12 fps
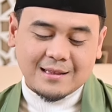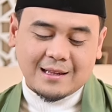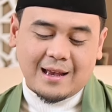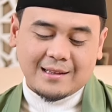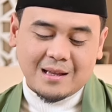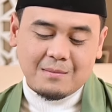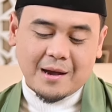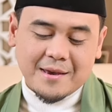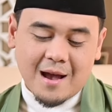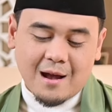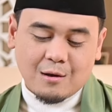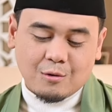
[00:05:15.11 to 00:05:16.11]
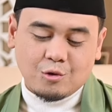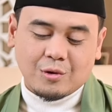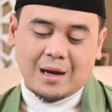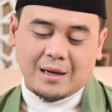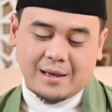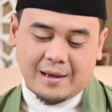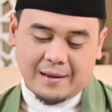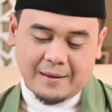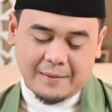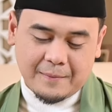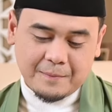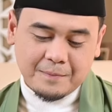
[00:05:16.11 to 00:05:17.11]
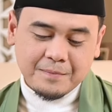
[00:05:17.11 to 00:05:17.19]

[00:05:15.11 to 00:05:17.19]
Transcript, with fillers: ternyata banyak kurangnya.